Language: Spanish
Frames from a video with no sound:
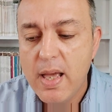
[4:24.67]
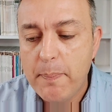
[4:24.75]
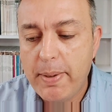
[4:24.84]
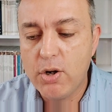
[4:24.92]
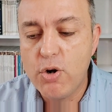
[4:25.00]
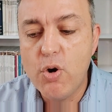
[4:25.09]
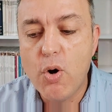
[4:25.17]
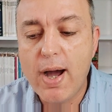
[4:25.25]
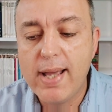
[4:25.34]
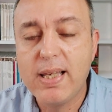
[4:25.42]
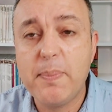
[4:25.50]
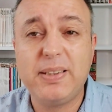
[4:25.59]
pero no
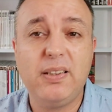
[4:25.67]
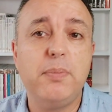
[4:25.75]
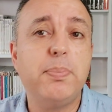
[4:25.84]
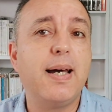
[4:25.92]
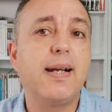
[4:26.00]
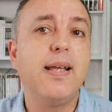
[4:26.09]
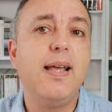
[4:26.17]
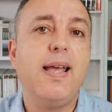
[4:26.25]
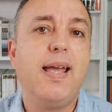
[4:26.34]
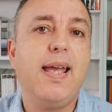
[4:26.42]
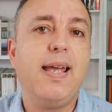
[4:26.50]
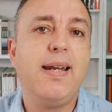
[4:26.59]
hay que participar
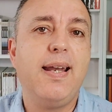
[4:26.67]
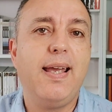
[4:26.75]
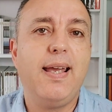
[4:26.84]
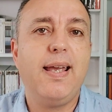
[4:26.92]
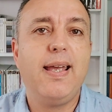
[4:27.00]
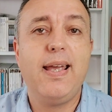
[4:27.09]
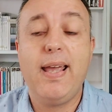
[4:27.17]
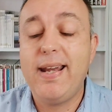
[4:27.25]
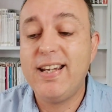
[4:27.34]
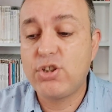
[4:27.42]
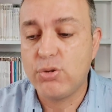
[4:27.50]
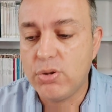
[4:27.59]
en, eh,
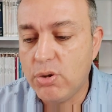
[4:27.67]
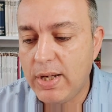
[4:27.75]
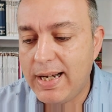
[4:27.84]
en, eso, ¿no?